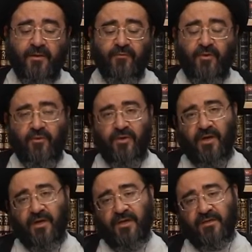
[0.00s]

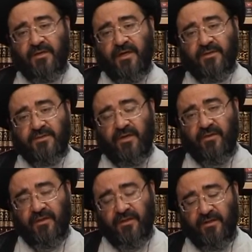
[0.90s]
فهنا يأتي
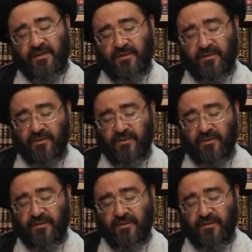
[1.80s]
الجاثليق